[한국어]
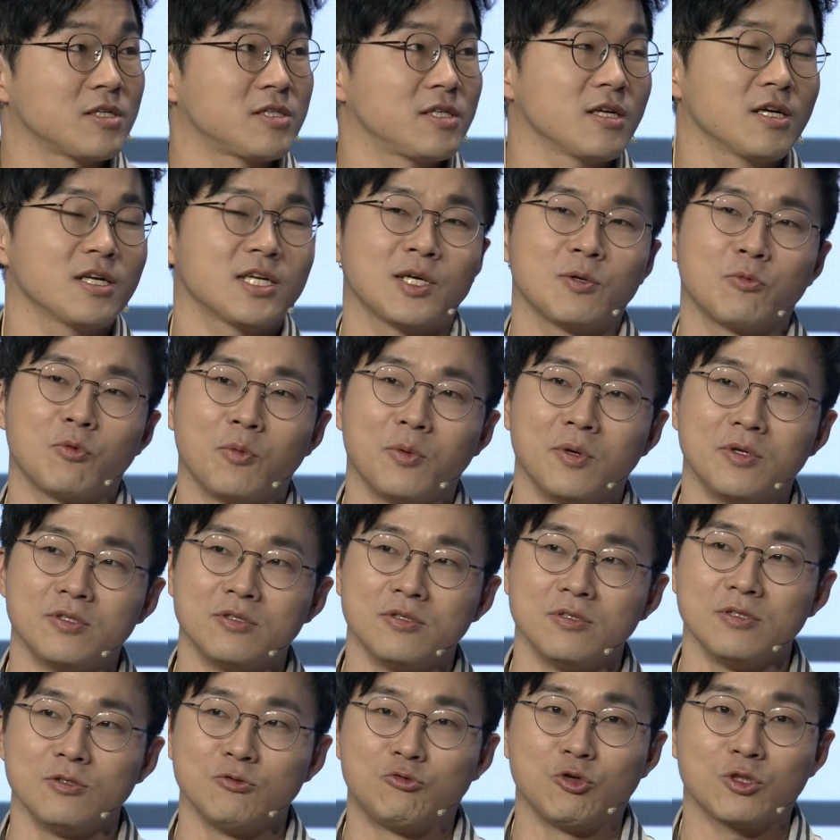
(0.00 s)
생각해
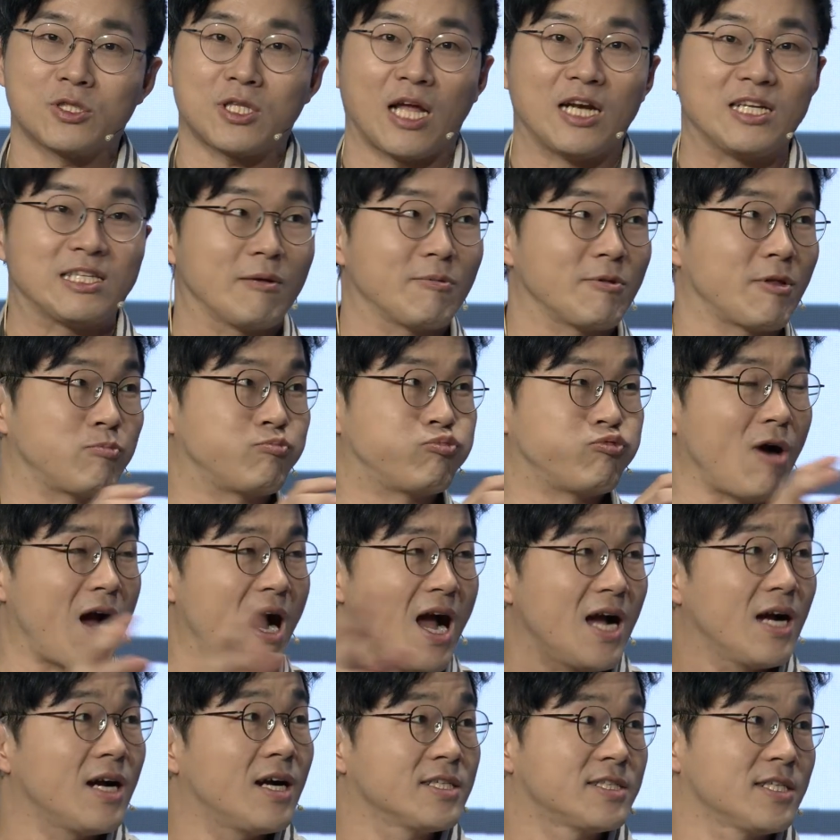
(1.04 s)
보면은 뒤에 달릴 때마다
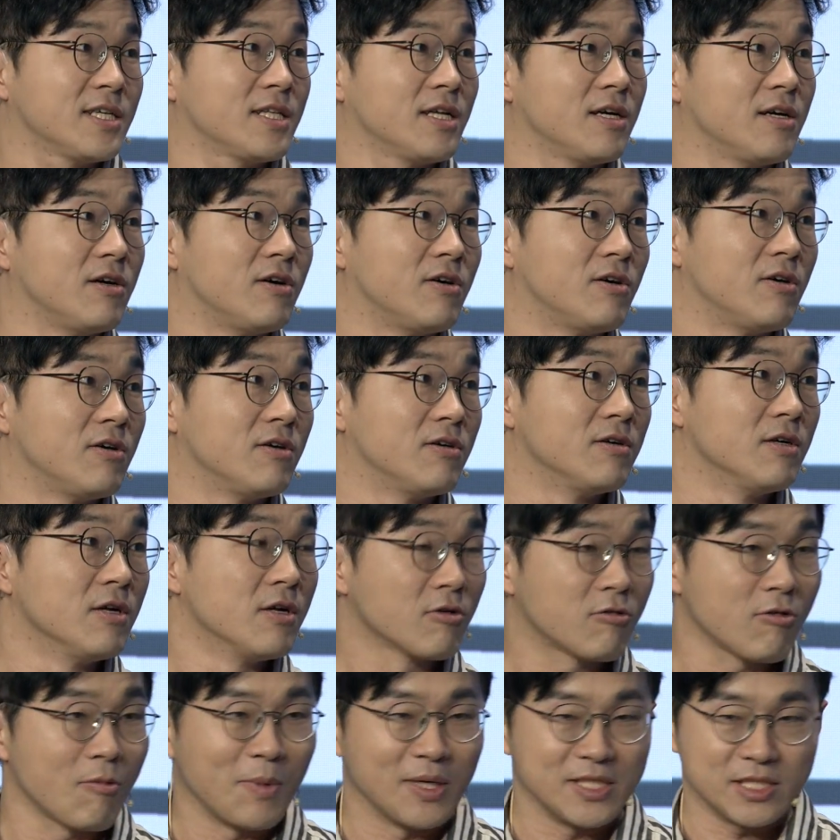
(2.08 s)
부앙 하잖아요. 예.
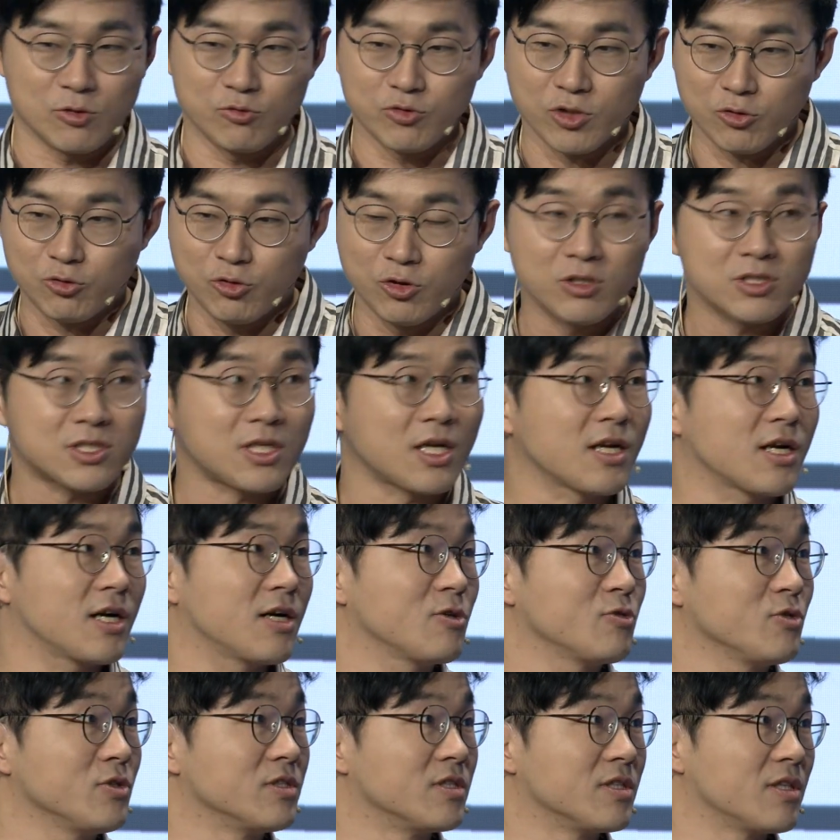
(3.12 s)
그럼 만약에 우리가 뒤를
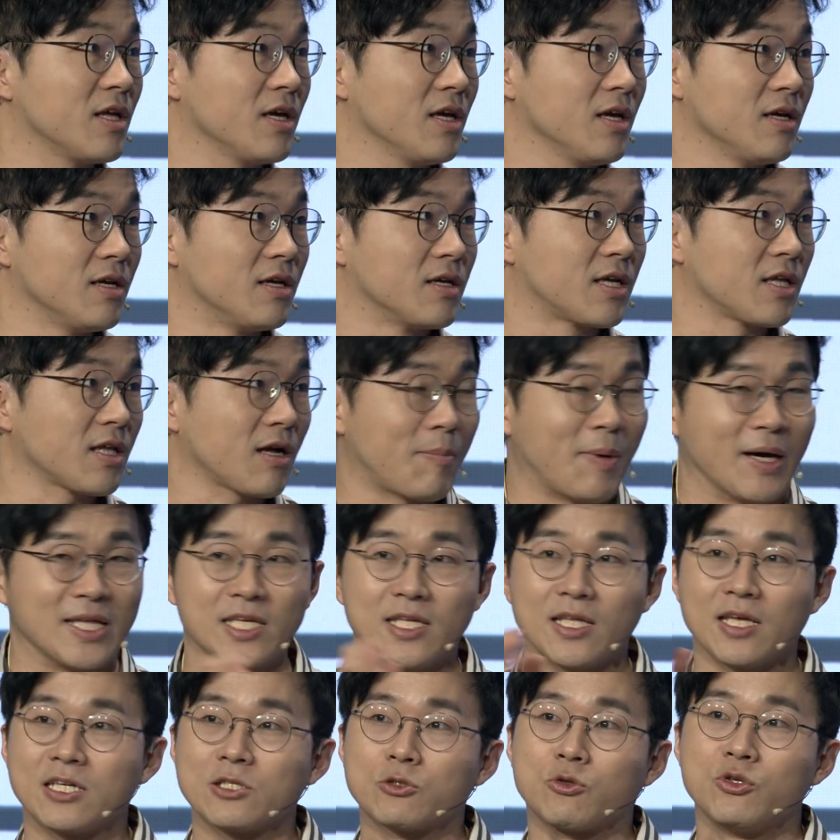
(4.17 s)
따라가고 있는데 걔가 음.
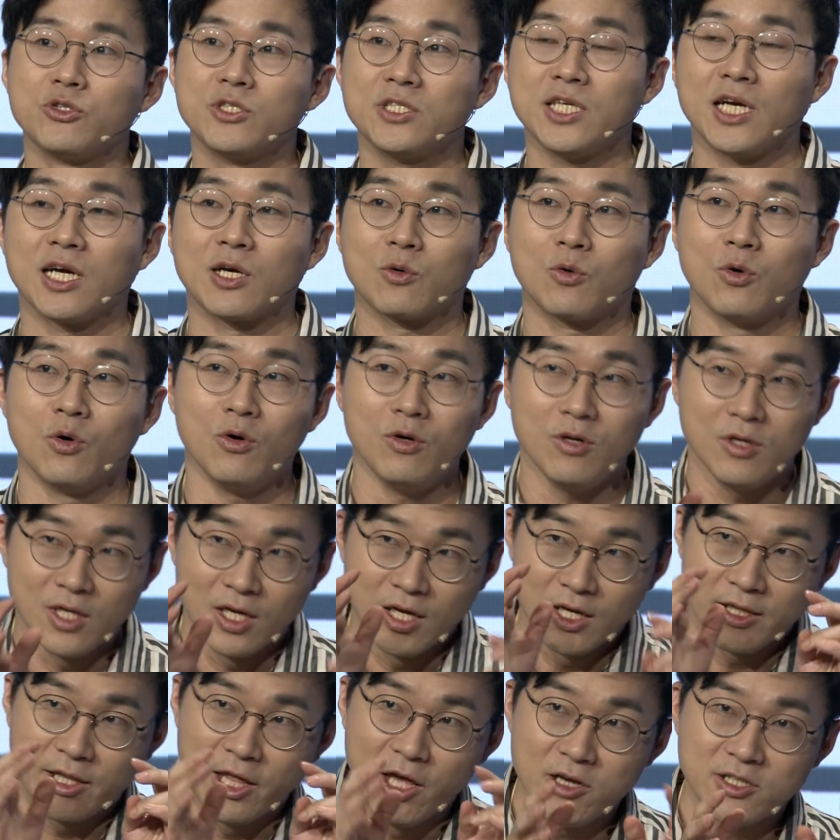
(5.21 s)
바나나를 던지지 않고
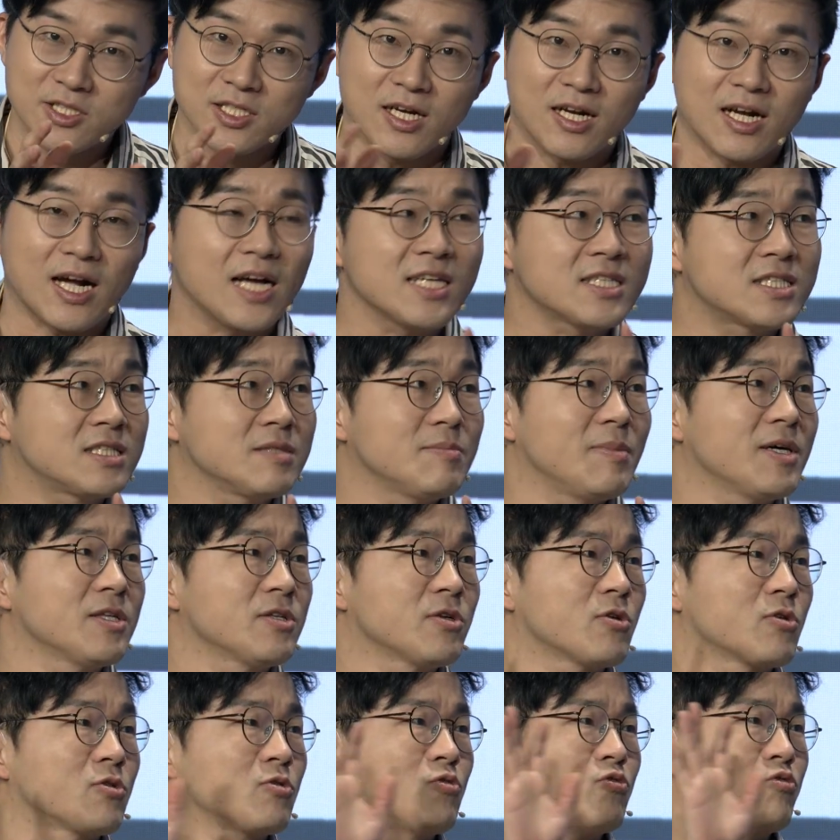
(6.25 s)
내연기관 가스
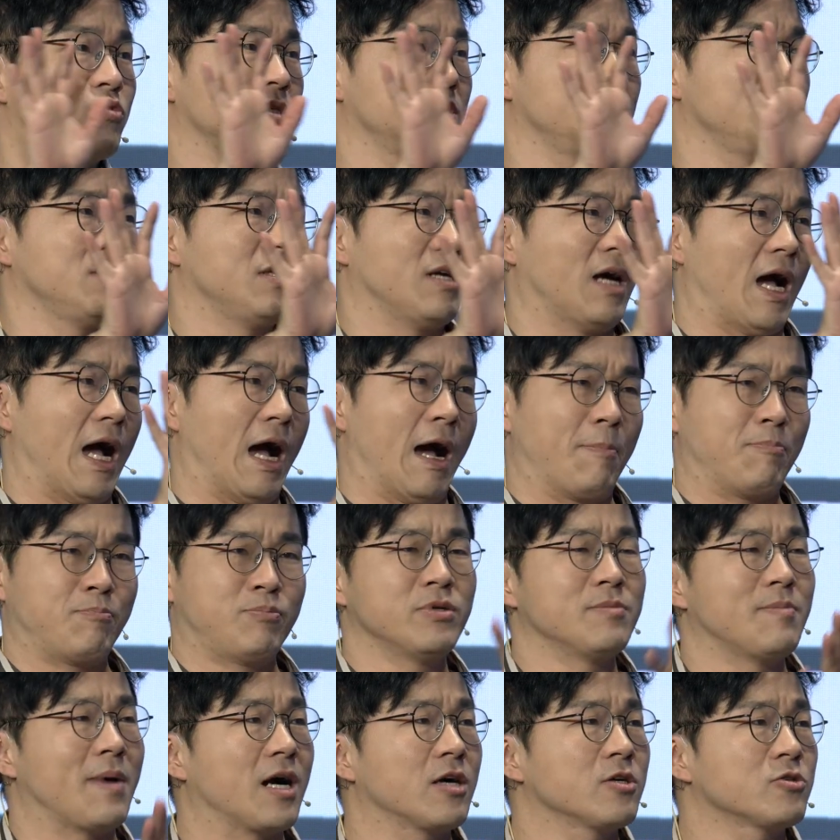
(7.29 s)
것만으로도 우리
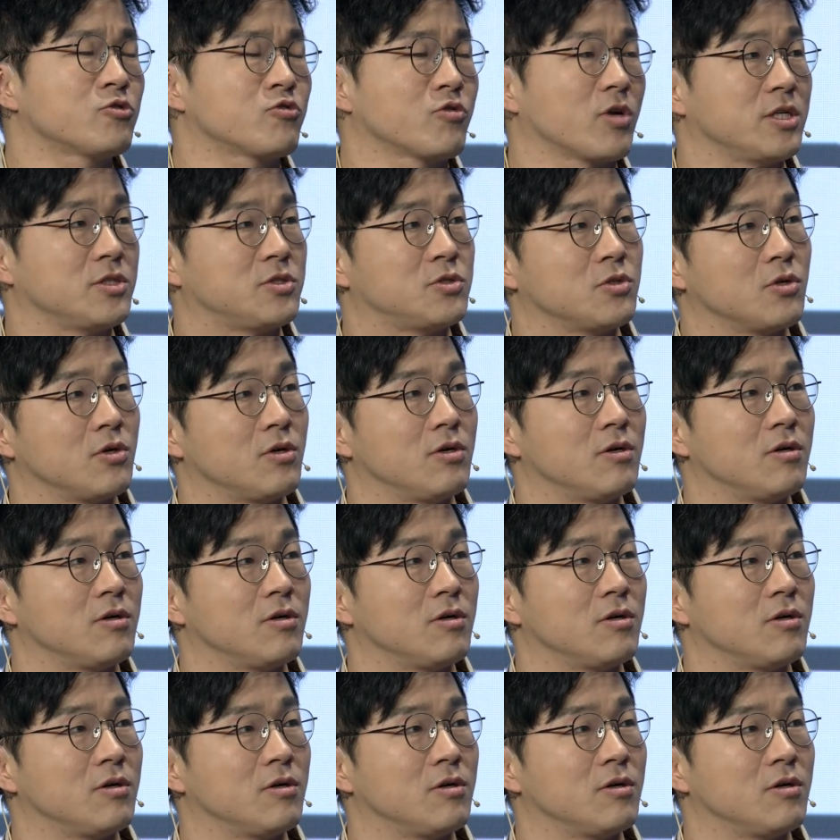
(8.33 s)
앞을 막을 수가 있죠.